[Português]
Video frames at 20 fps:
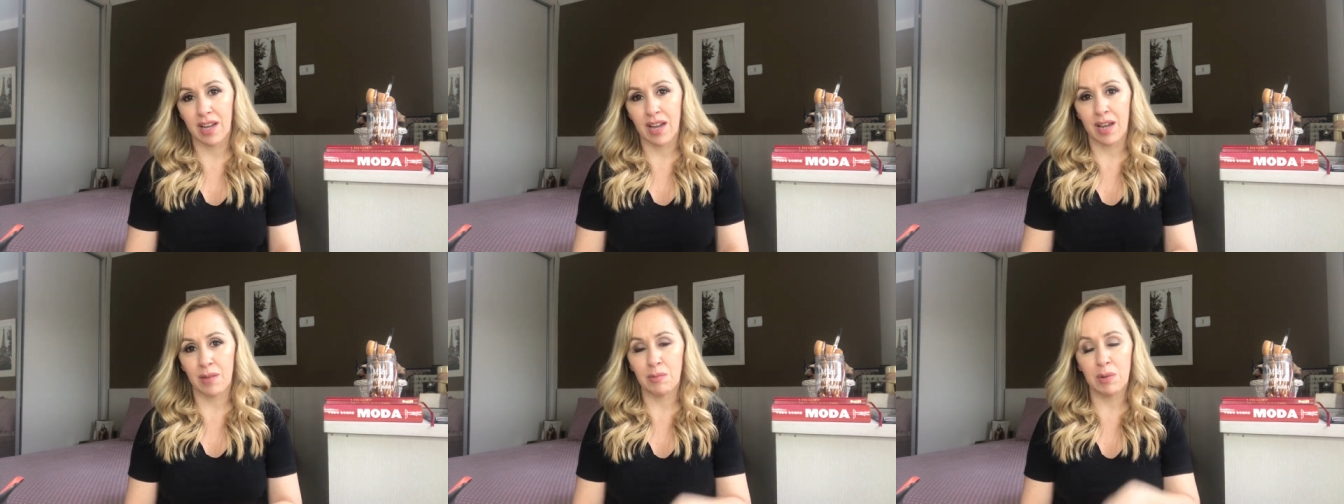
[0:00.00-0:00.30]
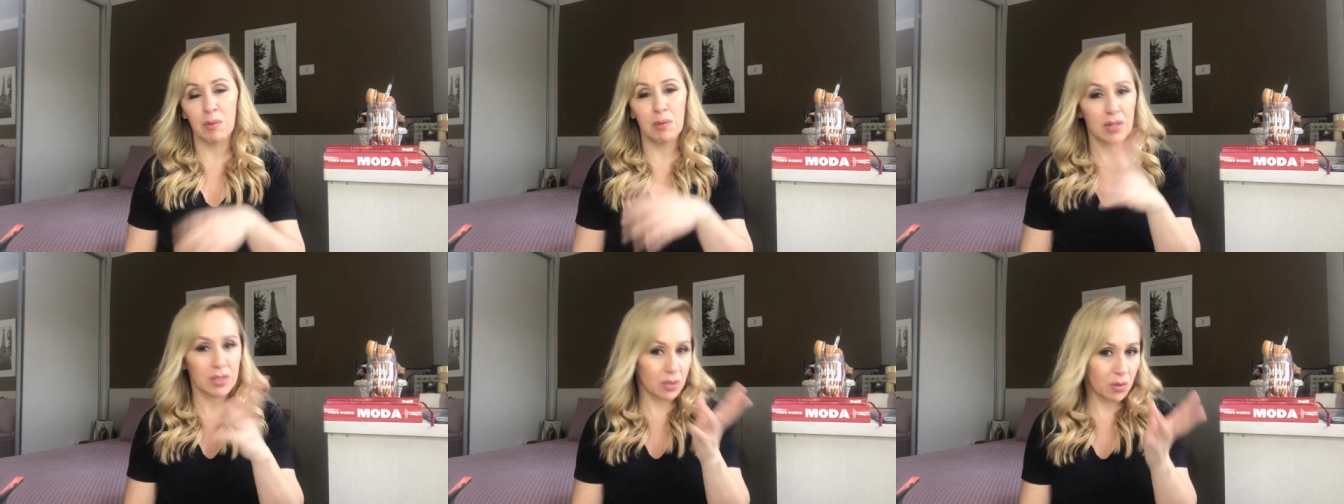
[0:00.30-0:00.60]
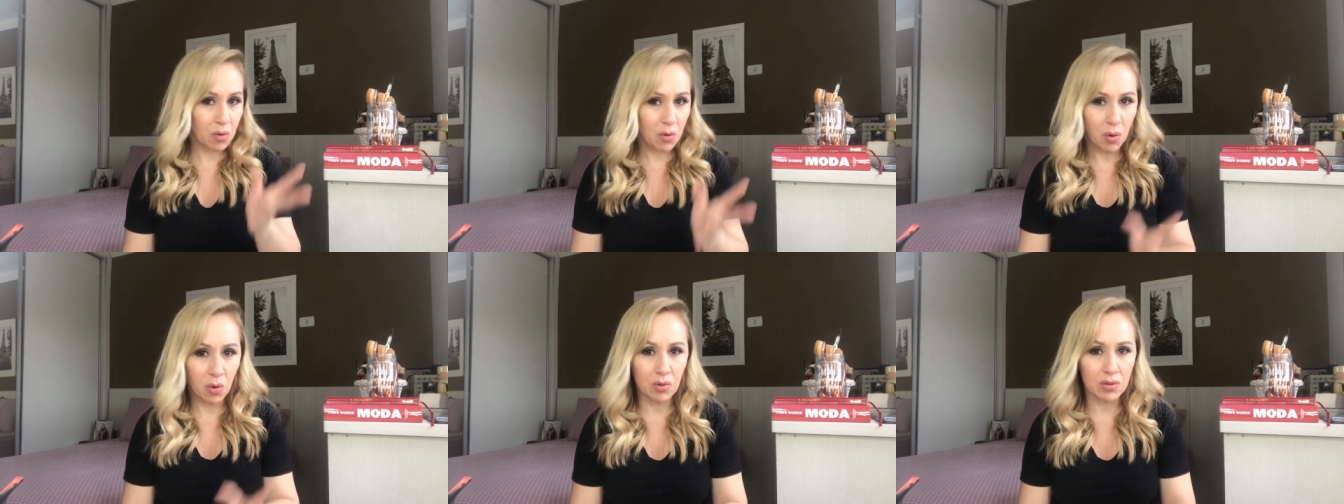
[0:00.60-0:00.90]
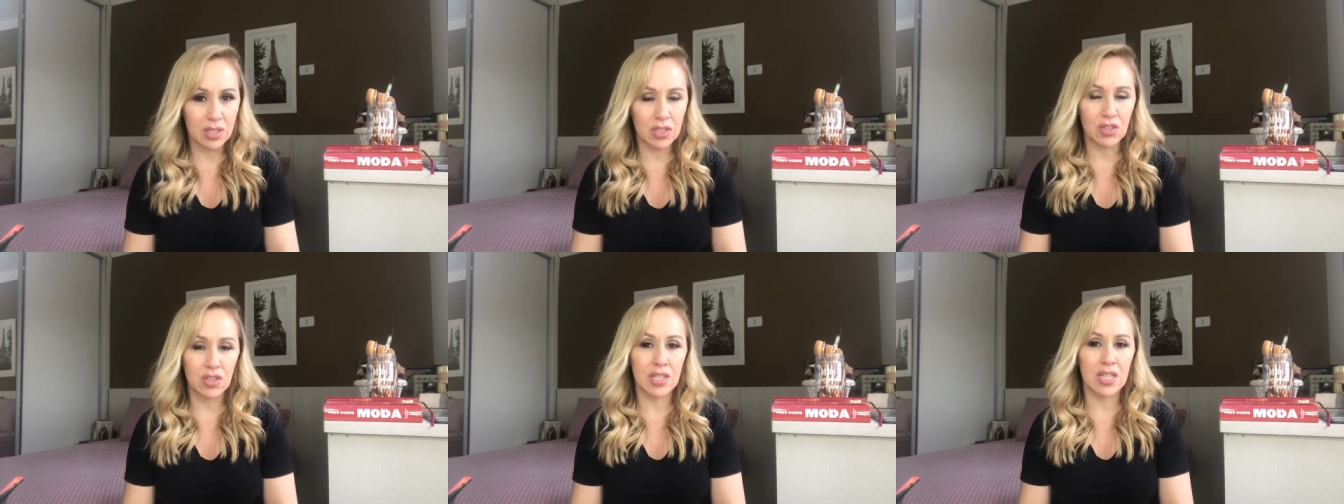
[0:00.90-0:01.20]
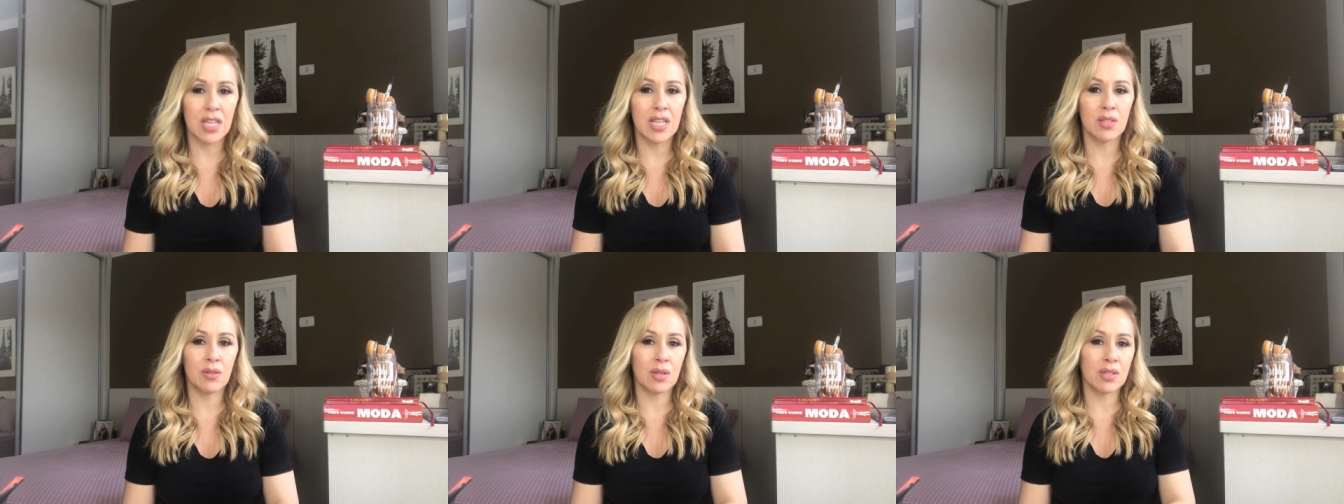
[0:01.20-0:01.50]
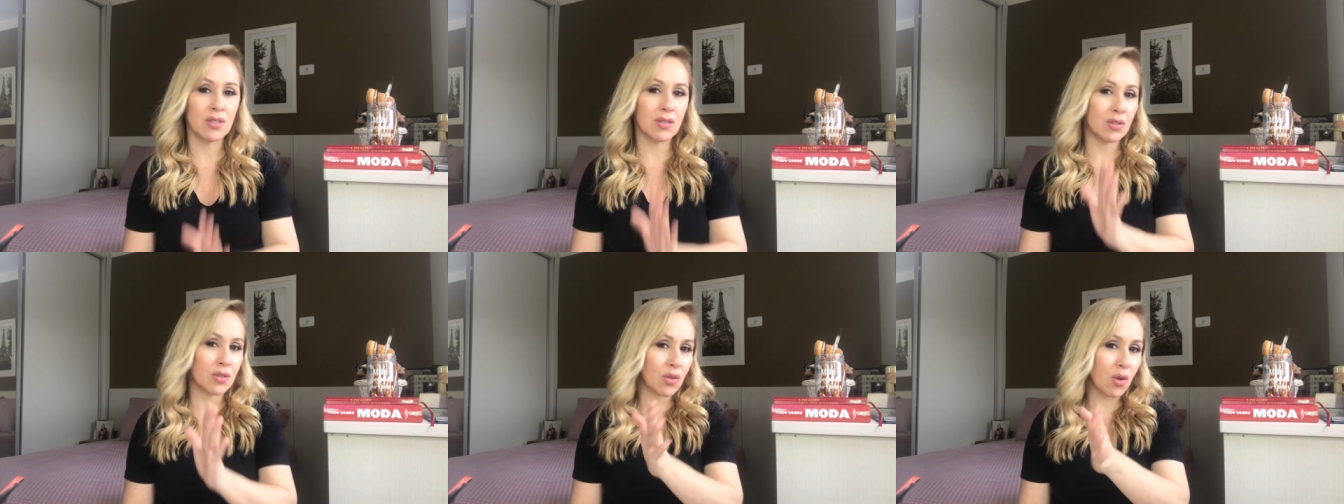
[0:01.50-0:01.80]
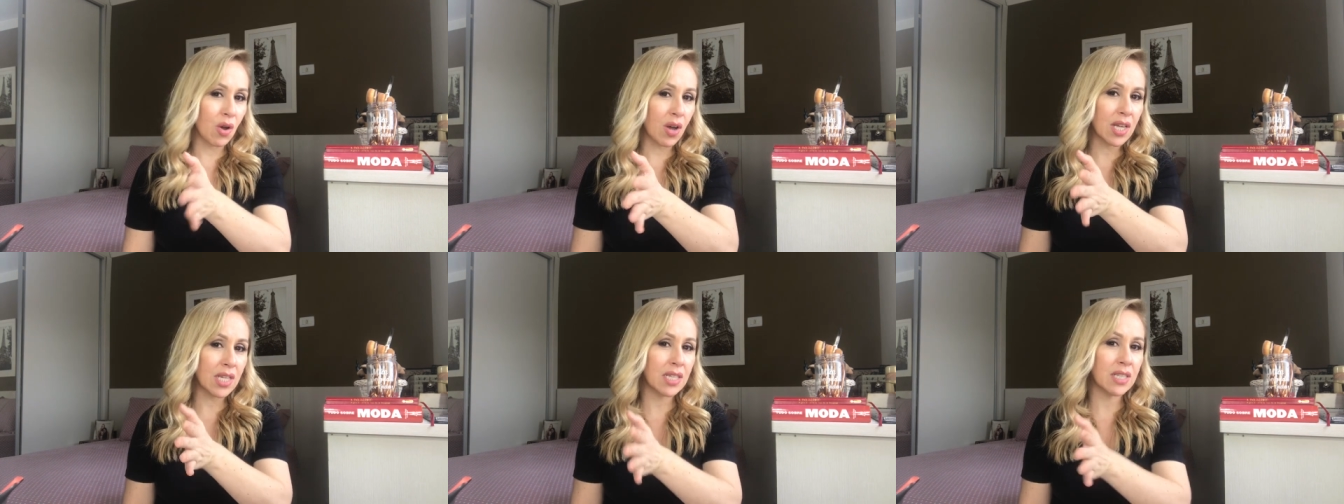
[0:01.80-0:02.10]
A Bíblia não conta direito a
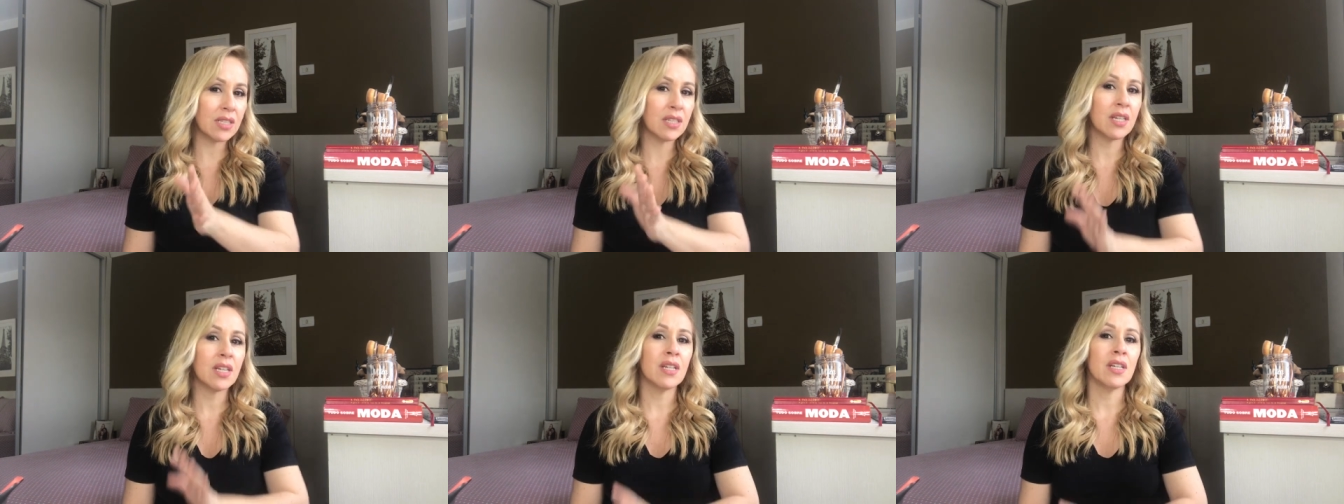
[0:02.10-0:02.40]
história